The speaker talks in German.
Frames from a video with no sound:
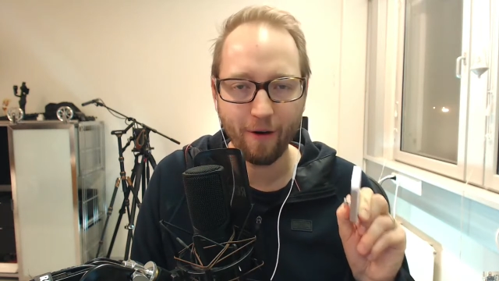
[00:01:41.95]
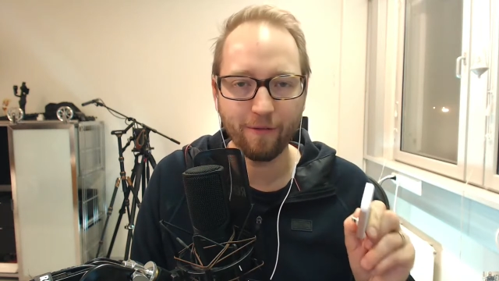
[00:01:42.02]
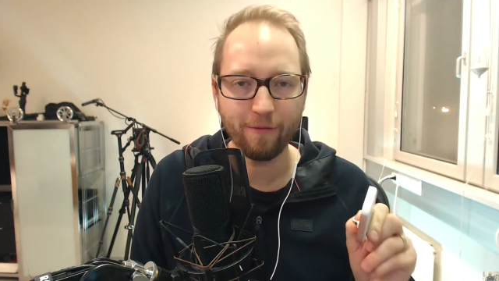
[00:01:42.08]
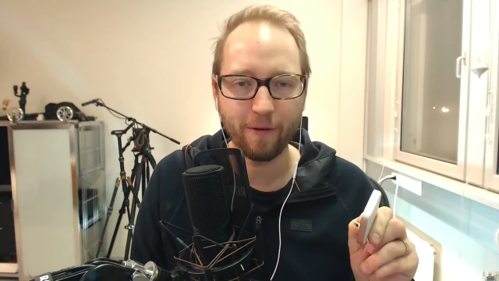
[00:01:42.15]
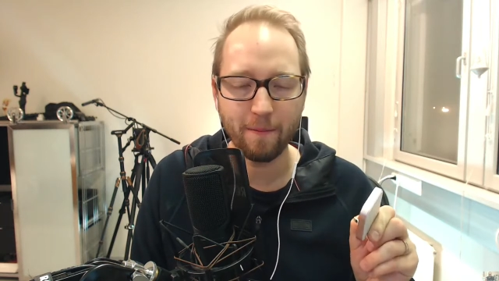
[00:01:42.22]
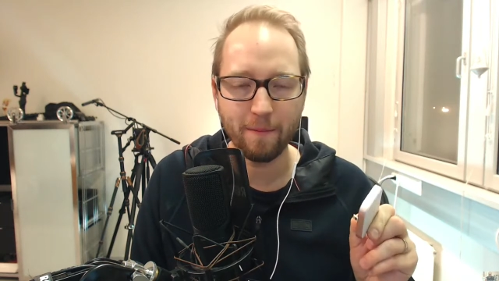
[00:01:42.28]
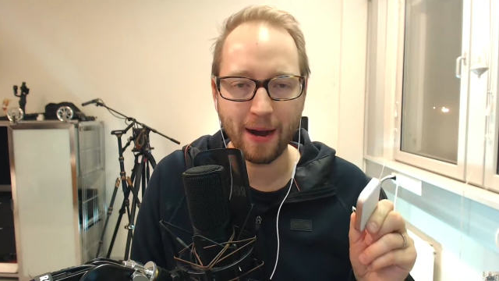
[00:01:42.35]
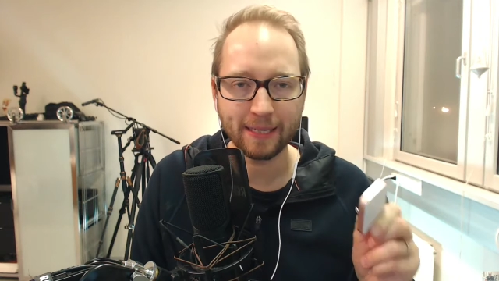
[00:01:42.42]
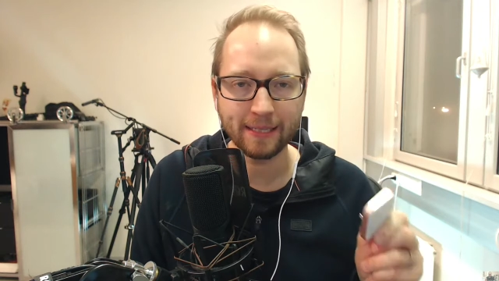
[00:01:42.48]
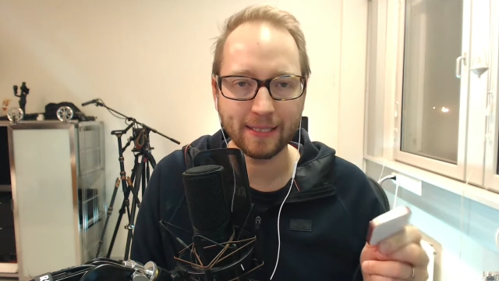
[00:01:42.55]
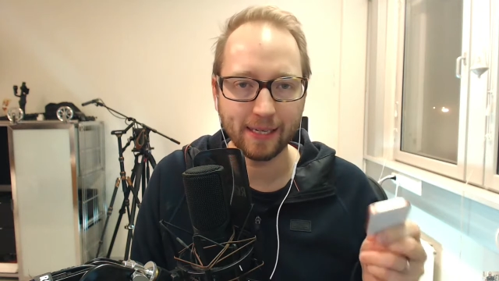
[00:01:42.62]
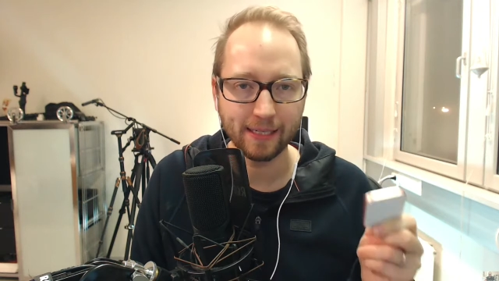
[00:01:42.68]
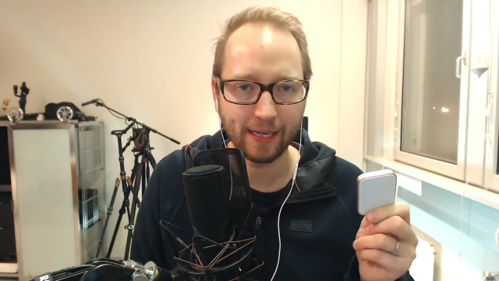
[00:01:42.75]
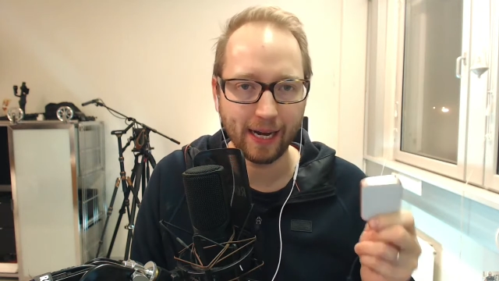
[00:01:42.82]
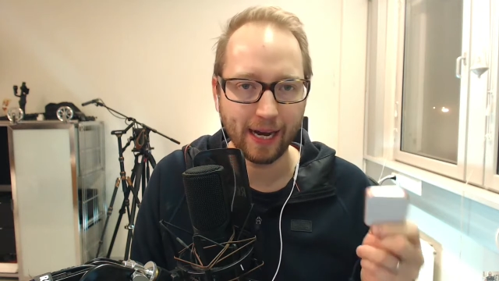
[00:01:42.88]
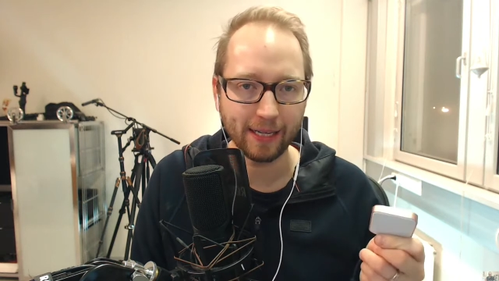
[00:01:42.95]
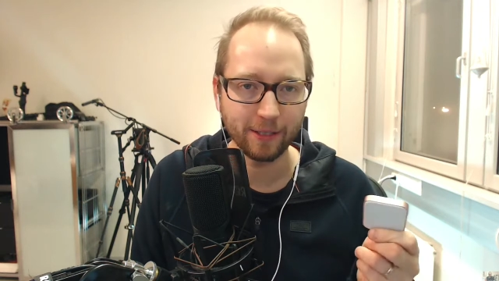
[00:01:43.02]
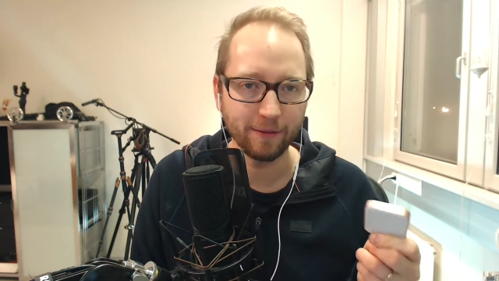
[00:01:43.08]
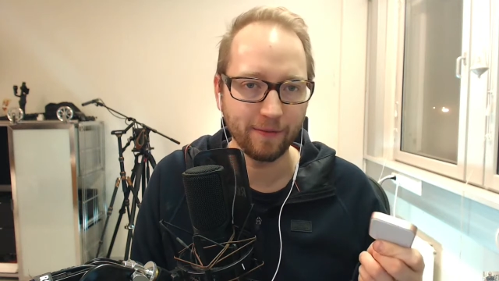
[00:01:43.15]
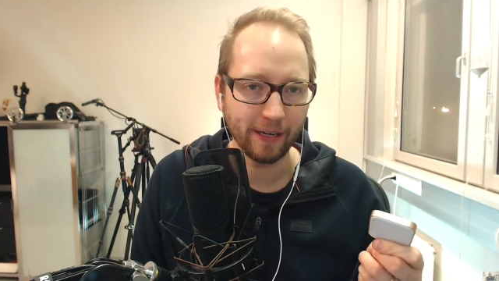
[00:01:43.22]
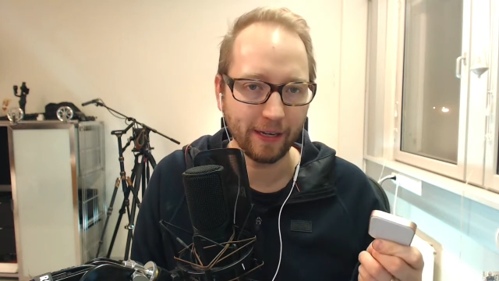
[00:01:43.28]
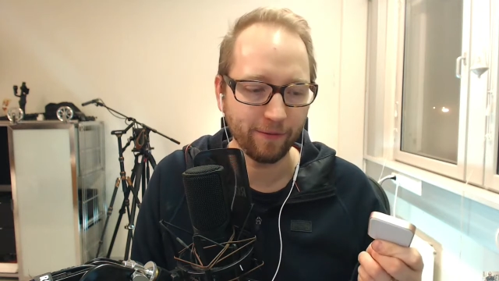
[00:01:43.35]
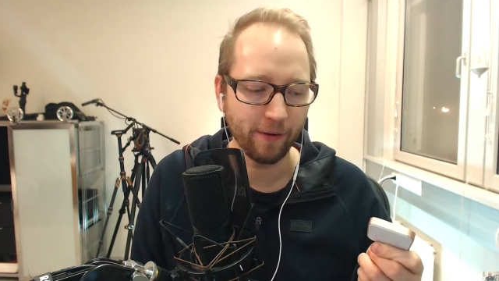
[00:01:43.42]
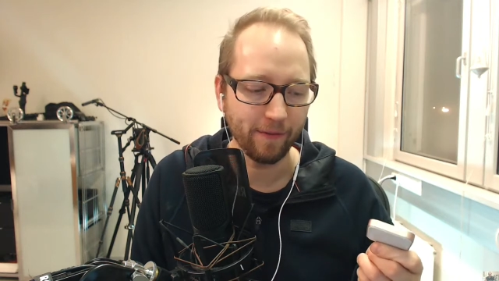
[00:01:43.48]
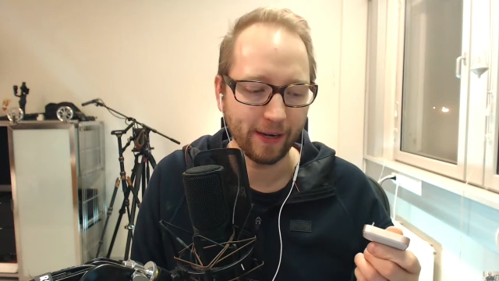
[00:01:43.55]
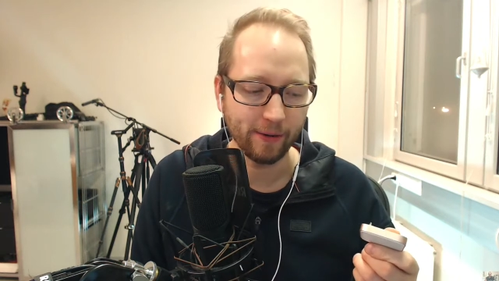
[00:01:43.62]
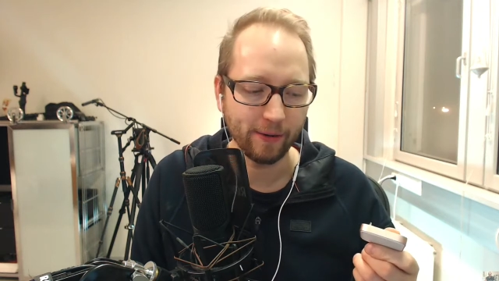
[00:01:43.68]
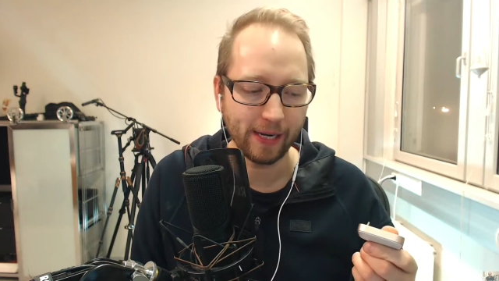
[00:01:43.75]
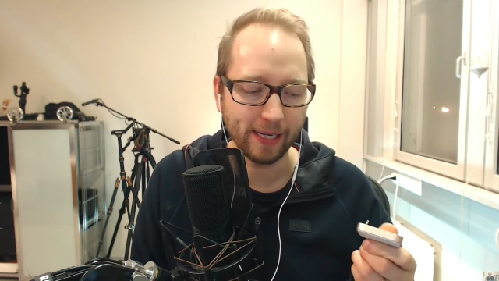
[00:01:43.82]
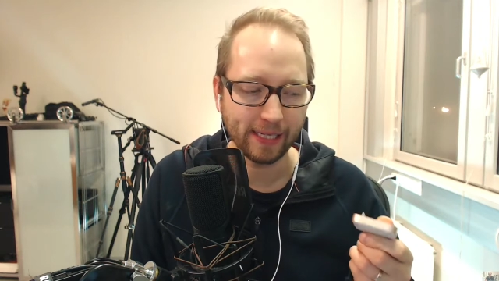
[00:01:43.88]
Aufbau macht es halt gerade so
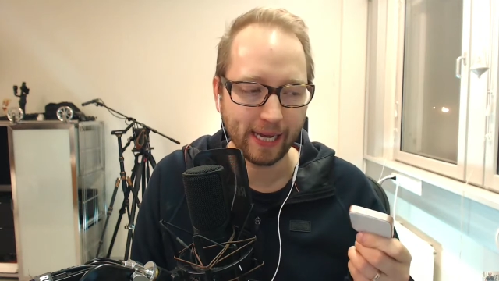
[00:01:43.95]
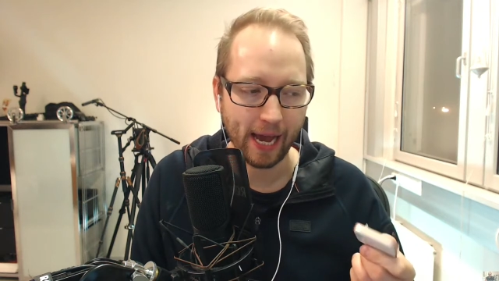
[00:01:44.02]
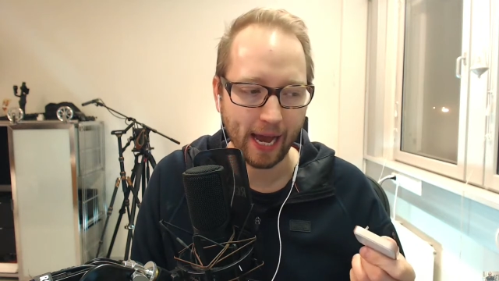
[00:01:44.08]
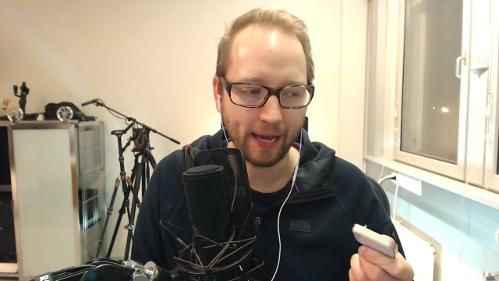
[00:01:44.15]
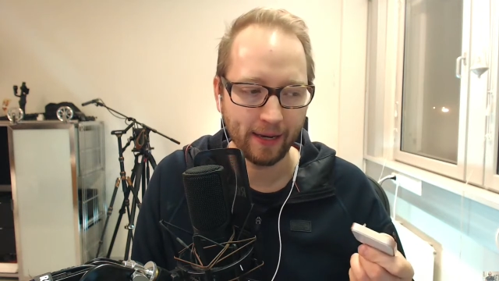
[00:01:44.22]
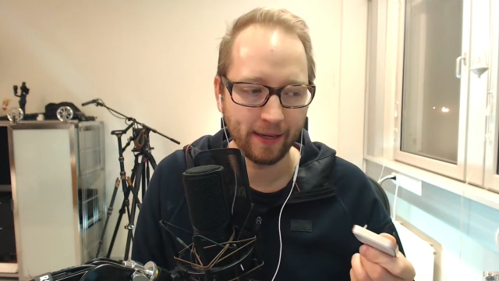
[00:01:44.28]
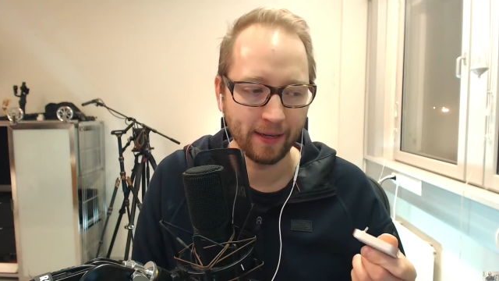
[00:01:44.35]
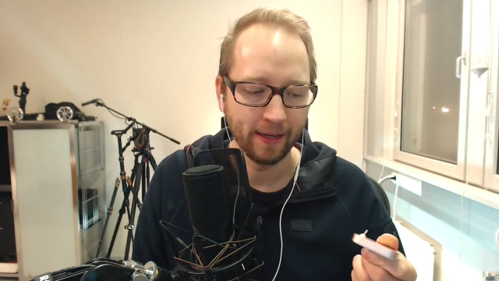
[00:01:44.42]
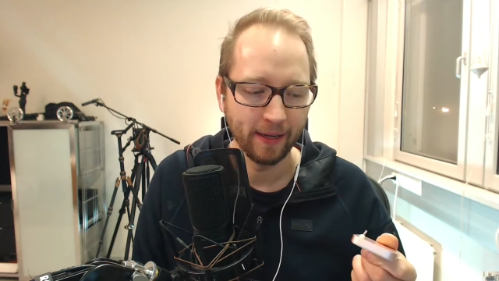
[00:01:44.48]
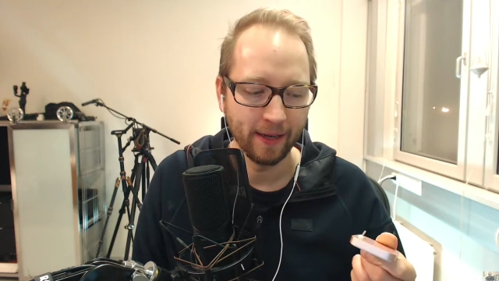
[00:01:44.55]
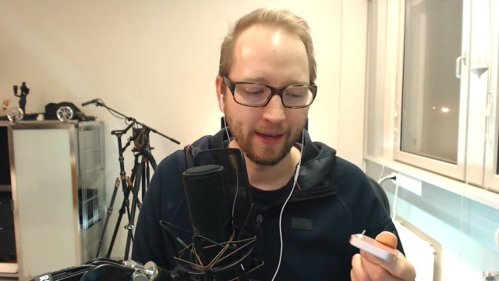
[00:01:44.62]
wertvoll, weil du halt keine